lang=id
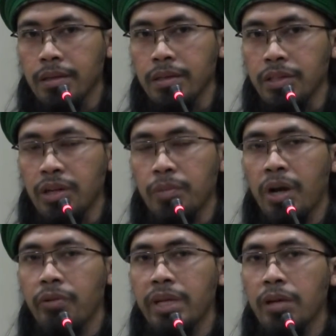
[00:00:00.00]
Sayyidina
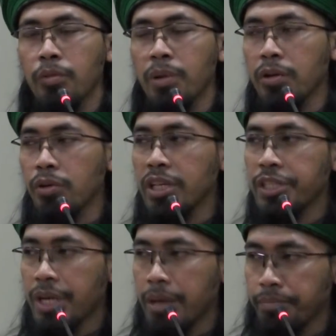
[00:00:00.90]
Muawiyah gubernur di
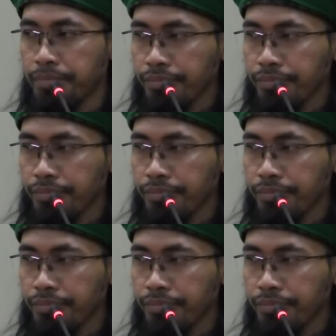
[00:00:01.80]
Syam.